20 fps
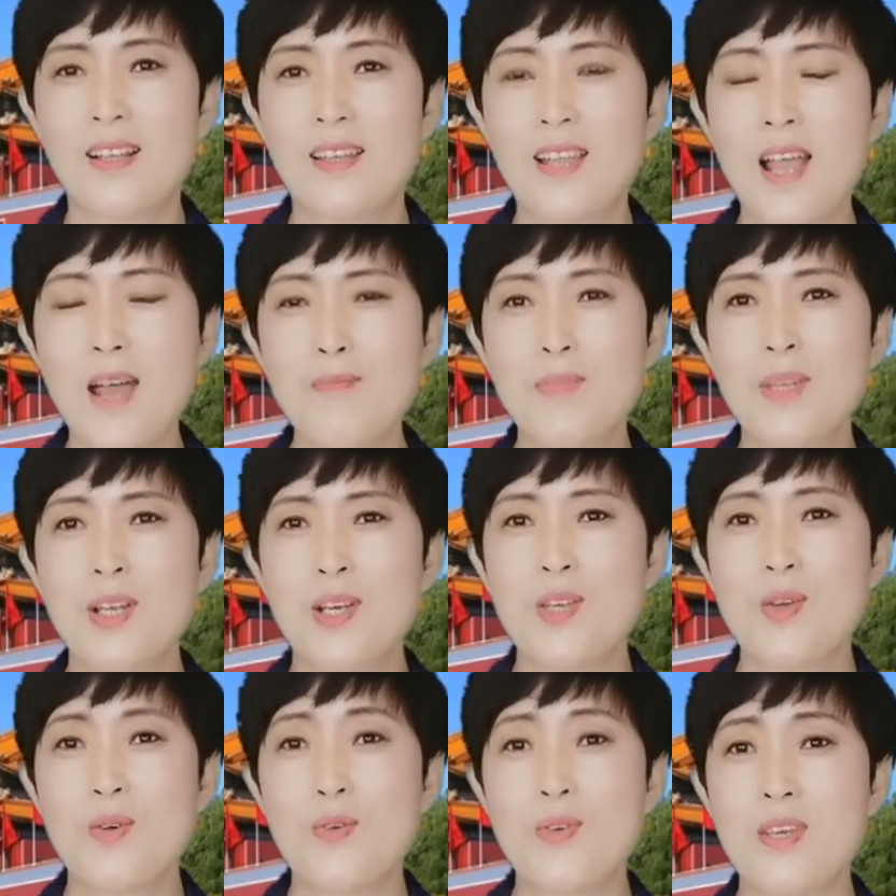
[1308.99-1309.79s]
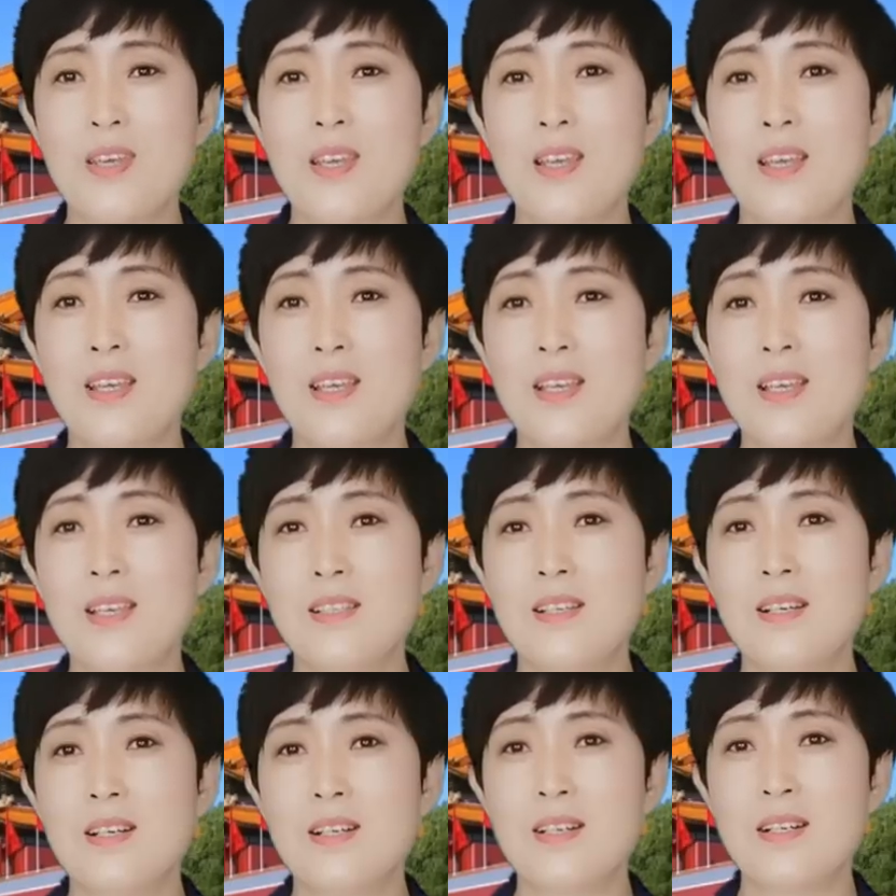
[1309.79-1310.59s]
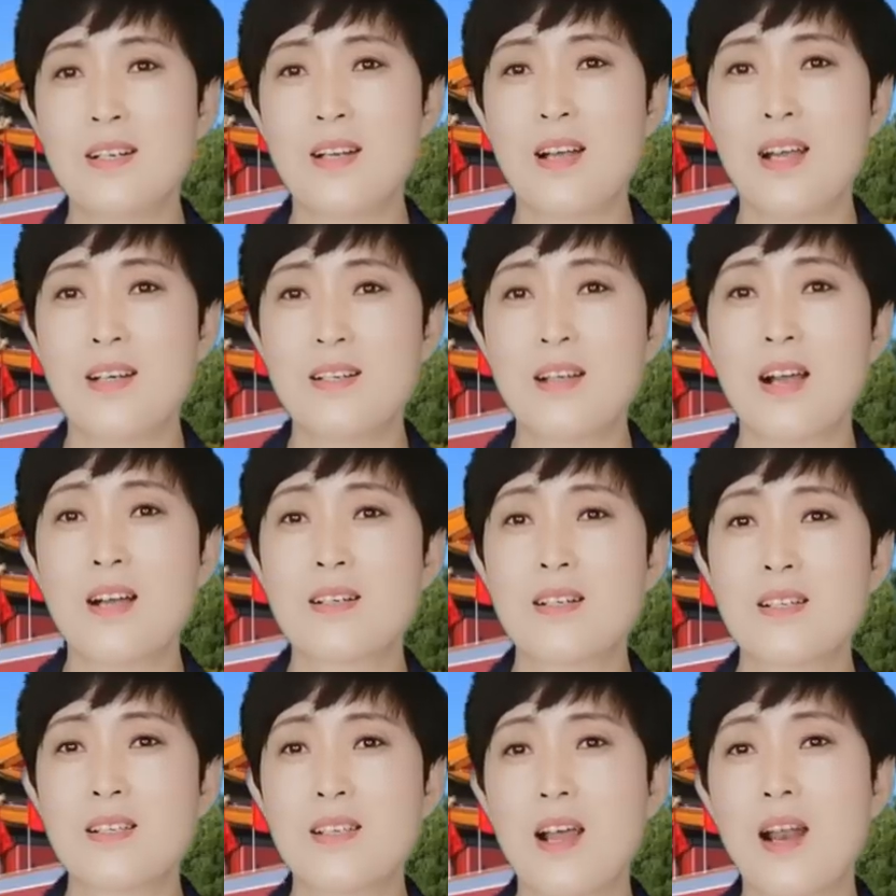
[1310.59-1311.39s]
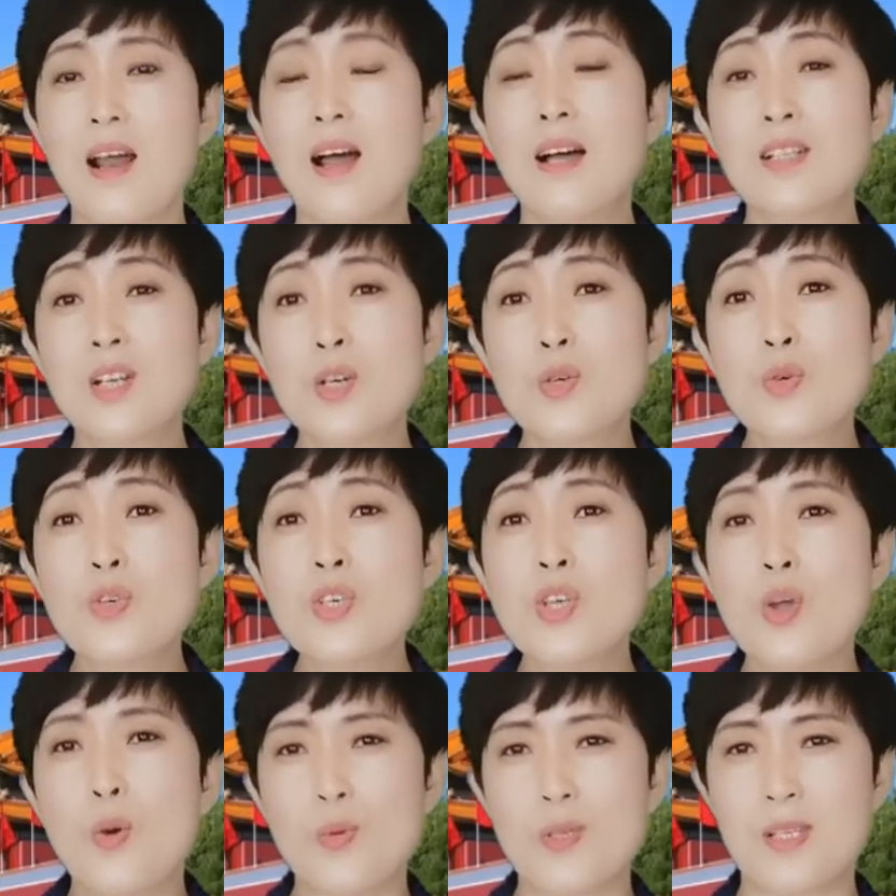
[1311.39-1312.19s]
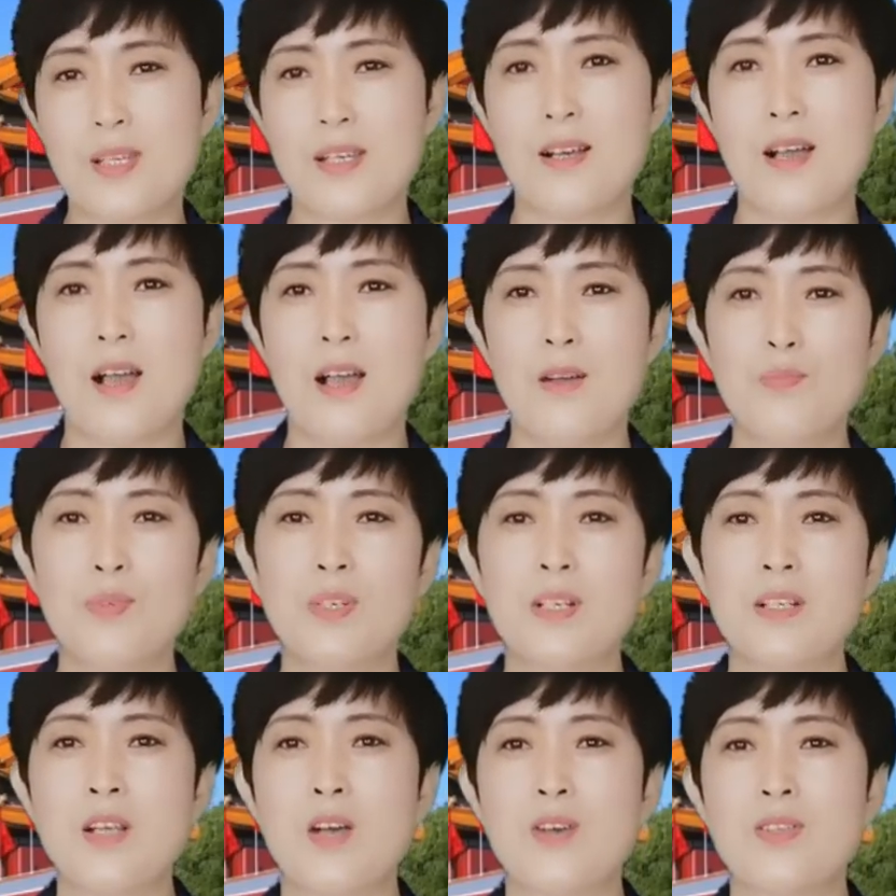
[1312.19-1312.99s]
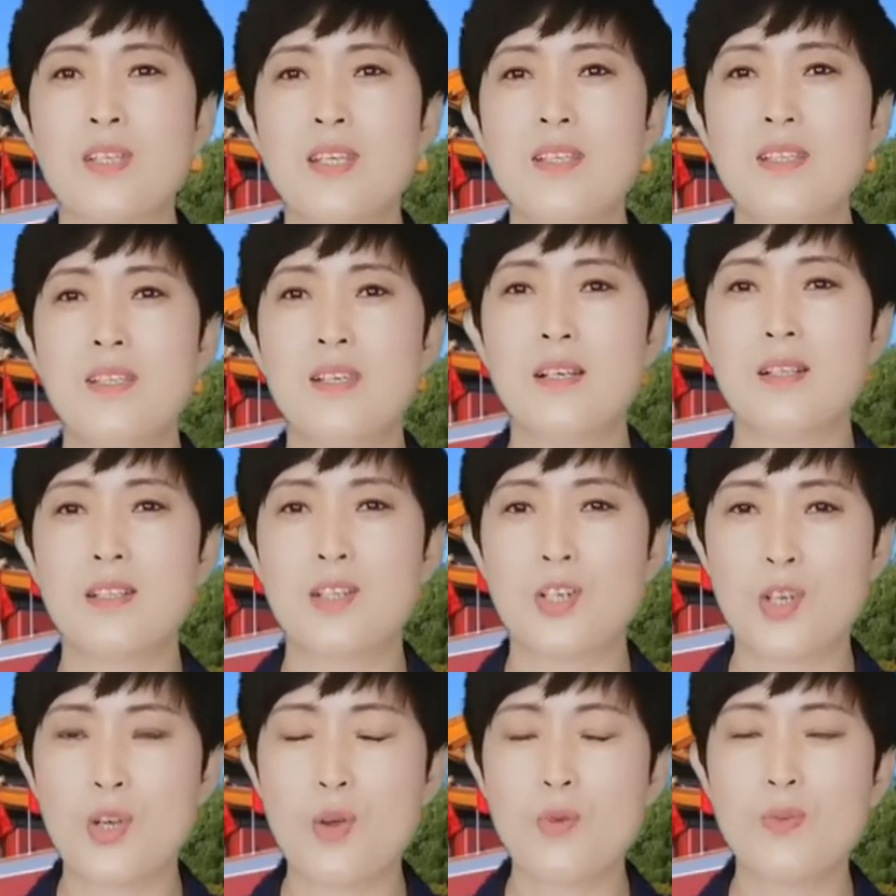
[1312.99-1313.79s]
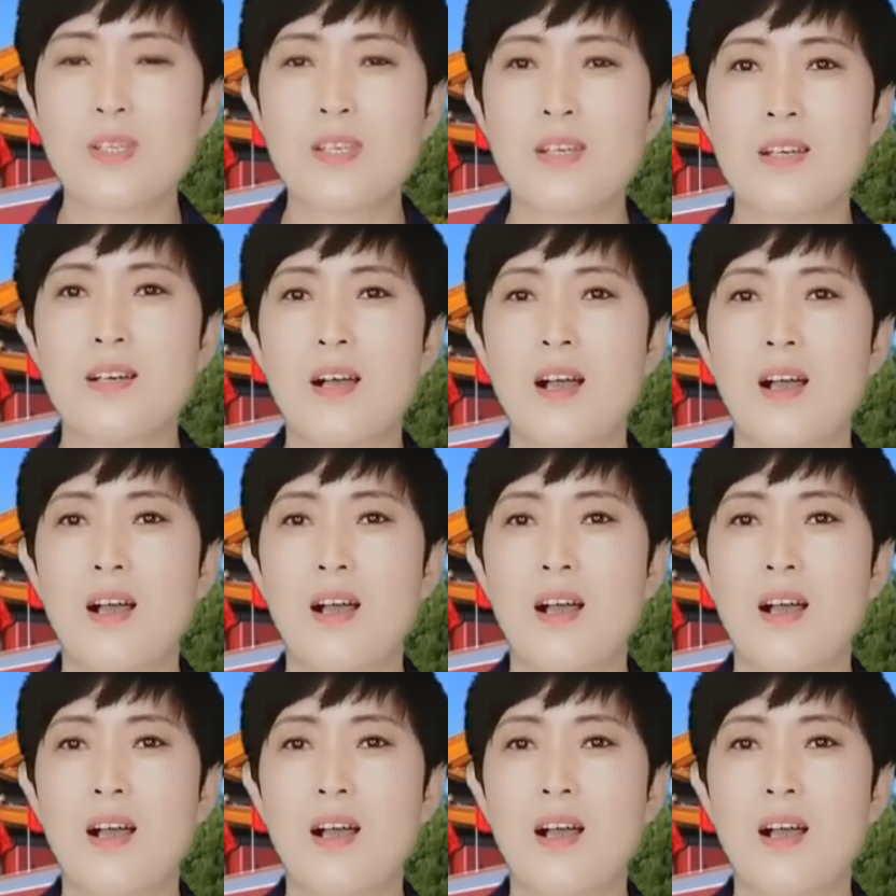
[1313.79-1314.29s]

他们的友谊已经是很长时间了，而这种友情啊，不能叫亲情，是友情。